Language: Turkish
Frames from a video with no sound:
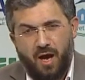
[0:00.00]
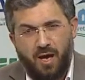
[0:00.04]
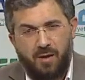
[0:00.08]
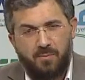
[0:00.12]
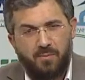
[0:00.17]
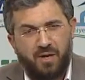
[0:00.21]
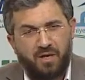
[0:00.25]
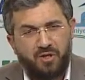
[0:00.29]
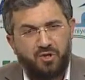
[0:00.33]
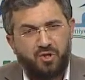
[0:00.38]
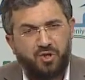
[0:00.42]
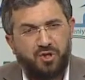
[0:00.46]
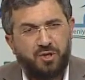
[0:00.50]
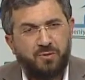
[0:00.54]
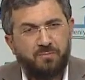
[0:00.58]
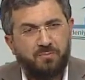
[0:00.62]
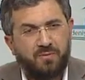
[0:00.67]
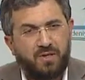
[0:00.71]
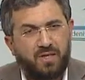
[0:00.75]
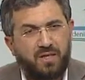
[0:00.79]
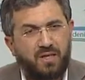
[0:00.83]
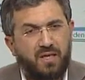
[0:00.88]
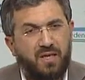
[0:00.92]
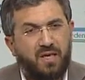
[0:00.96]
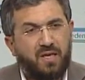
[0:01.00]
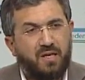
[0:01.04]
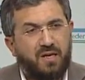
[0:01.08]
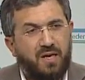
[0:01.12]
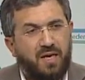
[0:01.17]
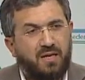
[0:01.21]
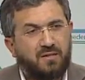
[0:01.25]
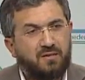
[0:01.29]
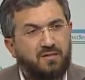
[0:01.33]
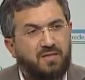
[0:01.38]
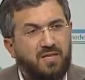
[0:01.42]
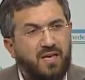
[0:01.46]
Ama şimdi
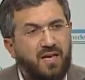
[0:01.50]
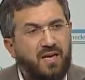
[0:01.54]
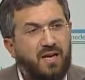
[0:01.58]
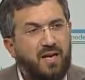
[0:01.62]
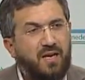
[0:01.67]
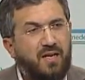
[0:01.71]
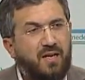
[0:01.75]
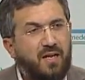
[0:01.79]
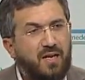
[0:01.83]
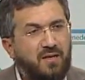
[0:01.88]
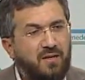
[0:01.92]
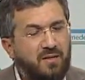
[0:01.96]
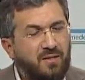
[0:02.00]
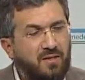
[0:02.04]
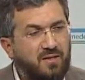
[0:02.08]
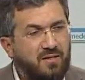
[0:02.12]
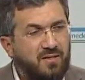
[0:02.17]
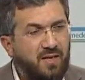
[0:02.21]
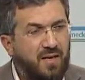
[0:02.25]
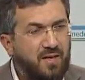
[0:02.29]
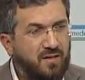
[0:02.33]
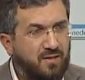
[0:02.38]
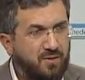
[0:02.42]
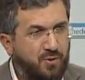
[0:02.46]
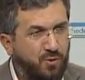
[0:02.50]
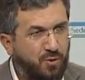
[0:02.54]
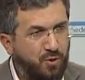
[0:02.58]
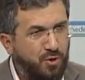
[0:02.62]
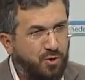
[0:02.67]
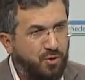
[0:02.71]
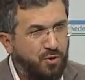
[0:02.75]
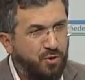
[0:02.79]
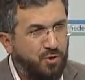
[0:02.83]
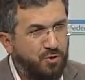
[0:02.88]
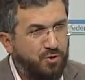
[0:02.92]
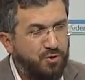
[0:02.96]
İran saraylarını
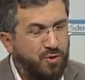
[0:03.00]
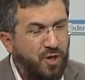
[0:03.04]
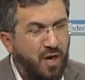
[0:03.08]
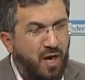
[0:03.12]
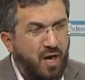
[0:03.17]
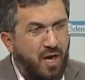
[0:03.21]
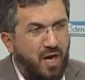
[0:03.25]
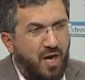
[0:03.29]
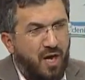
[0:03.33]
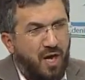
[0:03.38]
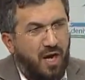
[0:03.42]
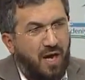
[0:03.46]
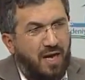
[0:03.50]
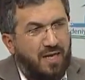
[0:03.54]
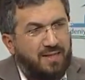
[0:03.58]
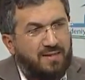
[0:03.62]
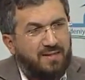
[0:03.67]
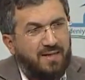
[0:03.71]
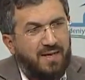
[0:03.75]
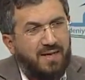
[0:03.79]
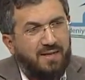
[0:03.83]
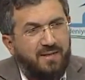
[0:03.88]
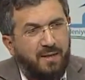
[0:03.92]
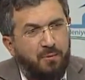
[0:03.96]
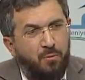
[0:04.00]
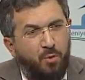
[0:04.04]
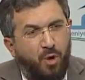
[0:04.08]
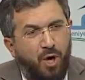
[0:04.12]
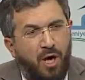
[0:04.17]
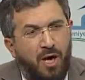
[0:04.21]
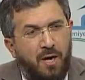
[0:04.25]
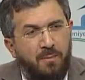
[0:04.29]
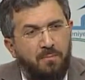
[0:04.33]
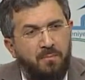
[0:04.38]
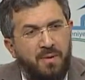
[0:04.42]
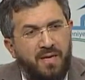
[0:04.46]
sarsıyoruz. Hazreti
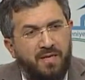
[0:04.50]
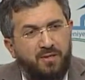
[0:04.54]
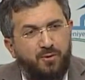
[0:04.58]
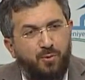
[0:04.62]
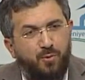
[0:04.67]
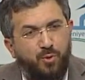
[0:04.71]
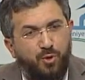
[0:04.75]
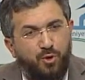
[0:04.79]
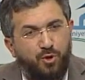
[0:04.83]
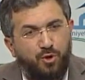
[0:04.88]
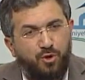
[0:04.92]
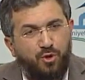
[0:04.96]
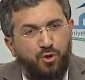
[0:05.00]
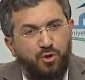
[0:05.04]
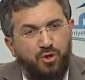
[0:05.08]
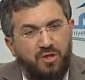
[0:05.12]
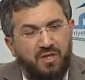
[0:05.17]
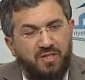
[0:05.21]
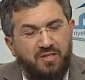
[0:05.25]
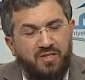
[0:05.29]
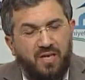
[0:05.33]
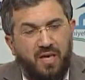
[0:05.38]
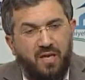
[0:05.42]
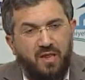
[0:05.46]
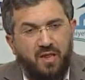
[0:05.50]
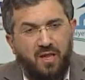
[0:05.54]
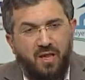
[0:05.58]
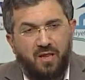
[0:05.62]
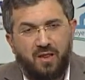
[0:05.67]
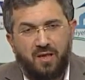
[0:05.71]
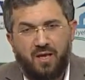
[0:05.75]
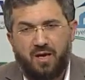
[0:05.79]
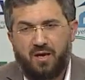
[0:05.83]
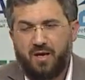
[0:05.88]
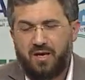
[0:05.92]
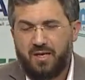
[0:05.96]
Muhammed buyurdu ki
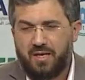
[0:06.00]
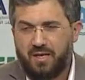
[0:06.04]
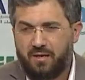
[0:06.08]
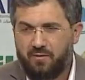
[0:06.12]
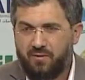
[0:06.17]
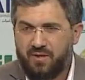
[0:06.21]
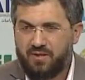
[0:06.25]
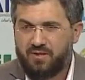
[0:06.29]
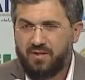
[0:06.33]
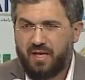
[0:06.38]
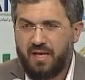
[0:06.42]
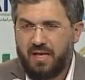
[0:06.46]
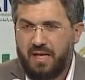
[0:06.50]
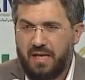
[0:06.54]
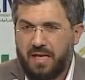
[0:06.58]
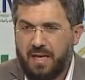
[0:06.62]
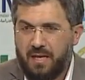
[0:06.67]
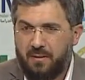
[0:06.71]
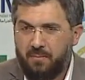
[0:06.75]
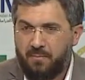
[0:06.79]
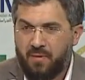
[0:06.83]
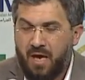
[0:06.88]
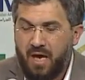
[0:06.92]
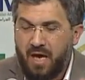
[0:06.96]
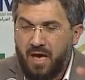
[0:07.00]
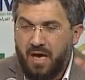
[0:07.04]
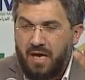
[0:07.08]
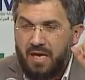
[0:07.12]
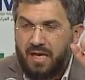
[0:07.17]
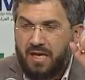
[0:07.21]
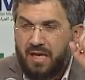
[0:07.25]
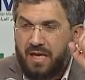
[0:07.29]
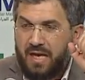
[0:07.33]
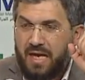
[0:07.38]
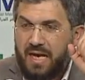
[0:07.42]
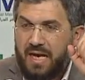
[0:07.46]
sallallahu aleyhi ve sellem
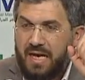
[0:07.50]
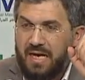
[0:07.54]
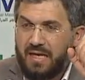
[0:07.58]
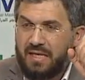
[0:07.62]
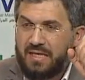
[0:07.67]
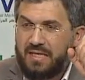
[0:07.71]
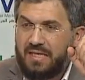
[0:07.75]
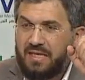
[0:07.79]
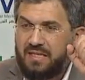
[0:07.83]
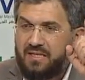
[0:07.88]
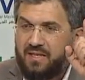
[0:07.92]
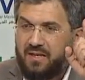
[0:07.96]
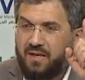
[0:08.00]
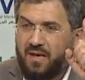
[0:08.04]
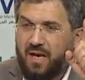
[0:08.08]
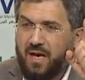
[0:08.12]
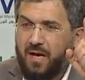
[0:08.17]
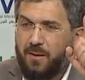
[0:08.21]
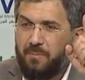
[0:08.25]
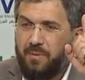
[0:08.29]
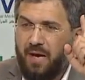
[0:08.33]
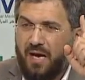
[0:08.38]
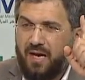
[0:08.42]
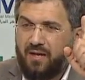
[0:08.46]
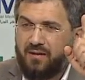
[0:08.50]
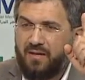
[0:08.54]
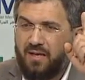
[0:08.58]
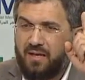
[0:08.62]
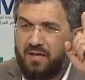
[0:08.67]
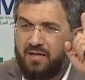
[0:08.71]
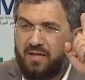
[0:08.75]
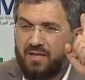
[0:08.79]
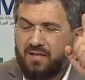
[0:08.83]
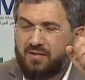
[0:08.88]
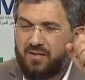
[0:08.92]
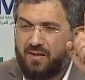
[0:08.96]
La kisra
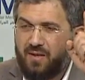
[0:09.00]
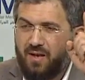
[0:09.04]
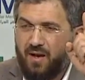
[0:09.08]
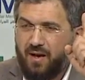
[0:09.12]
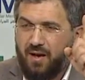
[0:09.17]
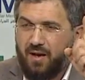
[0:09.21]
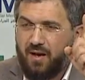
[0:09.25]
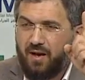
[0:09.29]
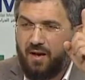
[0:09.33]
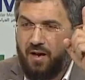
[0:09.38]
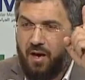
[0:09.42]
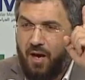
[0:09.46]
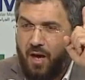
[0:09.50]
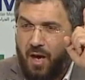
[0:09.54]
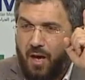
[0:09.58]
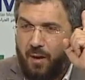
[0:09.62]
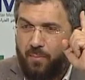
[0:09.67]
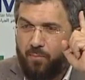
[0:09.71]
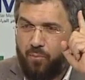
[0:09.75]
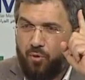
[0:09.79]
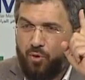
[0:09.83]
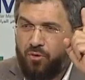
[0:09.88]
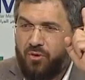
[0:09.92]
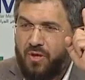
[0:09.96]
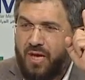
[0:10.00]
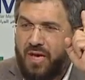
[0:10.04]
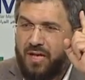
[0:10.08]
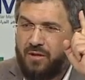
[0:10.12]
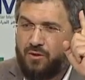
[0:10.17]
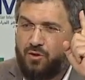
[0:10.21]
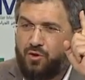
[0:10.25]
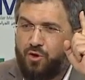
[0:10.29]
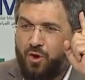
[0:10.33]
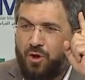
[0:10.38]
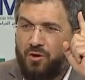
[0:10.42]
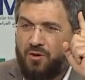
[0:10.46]
ba'de kisra
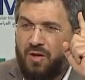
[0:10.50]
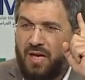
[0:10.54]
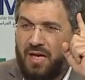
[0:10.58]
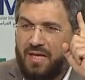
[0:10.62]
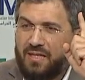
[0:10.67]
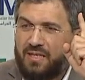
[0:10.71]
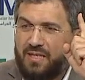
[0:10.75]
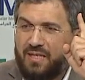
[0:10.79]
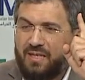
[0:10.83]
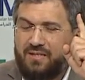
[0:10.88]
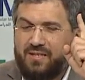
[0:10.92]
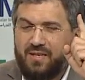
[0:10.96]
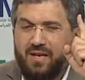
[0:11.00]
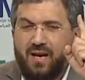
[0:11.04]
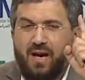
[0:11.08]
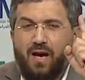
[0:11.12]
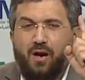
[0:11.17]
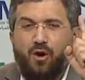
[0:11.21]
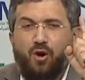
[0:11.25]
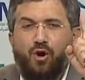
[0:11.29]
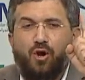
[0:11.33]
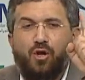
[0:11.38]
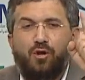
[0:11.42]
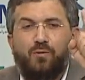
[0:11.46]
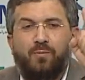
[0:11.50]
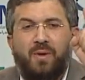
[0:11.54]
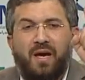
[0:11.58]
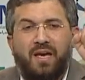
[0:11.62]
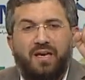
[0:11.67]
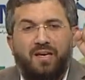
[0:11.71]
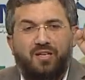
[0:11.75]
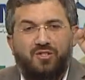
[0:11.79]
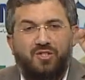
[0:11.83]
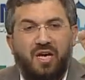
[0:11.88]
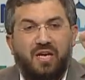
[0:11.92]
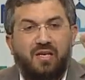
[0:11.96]
Bundan sonra kisra
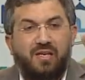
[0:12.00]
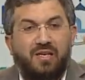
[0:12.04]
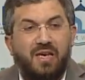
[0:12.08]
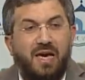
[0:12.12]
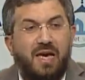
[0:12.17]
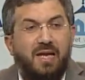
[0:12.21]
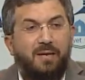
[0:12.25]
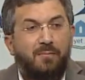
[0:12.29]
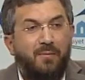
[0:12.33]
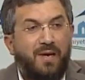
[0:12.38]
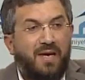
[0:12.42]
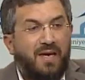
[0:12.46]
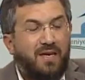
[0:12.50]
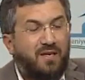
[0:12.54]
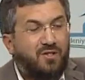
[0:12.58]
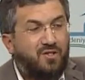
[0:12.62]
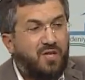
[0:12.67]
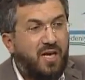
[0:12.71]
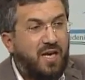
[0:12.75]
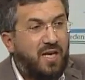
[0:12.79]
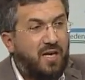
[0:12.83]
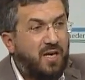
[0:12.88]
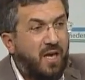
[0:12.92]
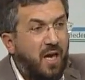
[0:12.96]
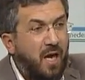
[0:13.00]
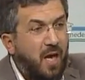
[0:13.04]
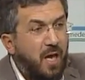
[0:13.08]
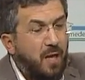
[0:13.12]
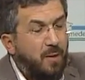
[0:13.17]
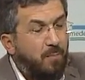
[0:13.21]
olmayacak, gelmeyecek.